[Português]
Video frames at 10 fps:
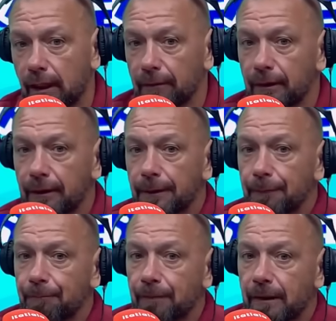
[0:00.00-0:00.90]
sabe,
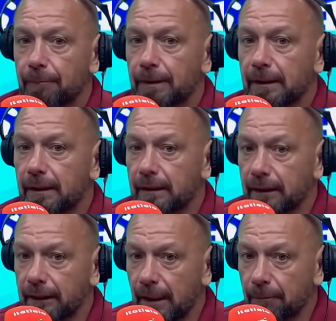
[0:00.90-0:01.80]
que precisa
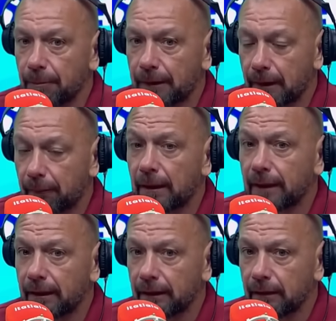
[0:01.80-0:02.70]
de tempo para
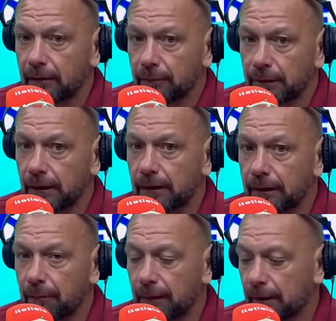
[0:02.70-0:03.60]
trabalhar, né? Precisa de
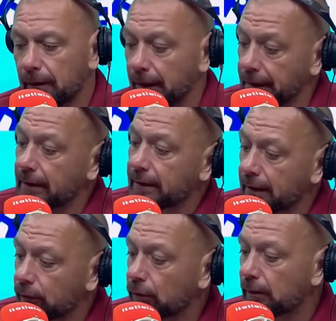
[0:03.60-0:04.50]
tempo para trabalhar. E esse
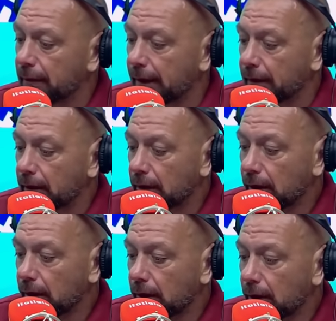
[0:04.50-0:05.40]
treinador também,
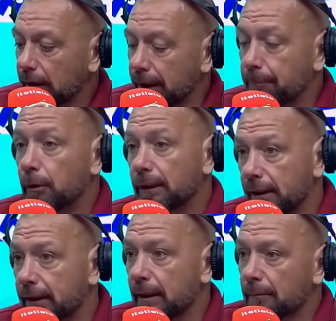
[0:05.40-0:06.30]
ele
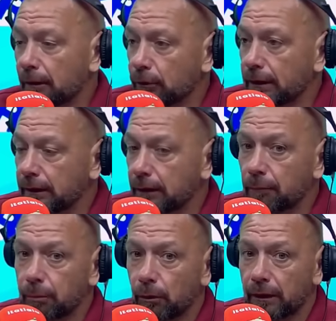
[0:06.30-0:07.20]
poderia ter
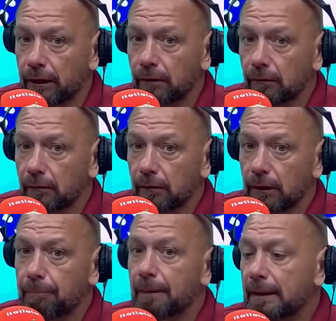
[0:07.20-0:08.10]
amadurecido um pouquinho
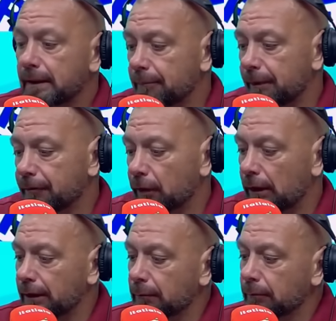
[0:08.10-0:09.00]
e perceber,
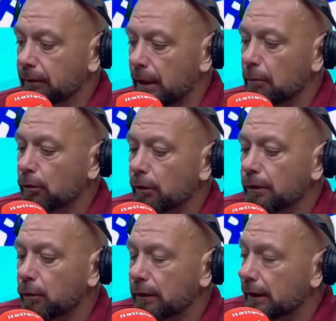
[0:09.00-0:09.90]
falou, ah, um, tem um
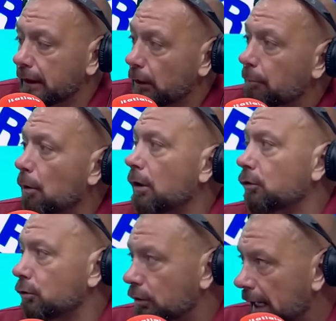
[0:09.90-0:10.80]
montão de coisa aqui que eu
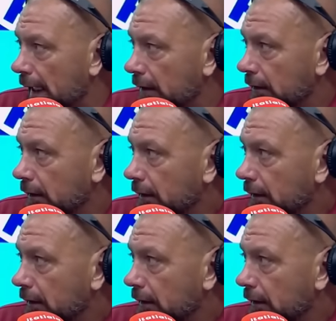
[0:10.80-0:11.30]
posso usar.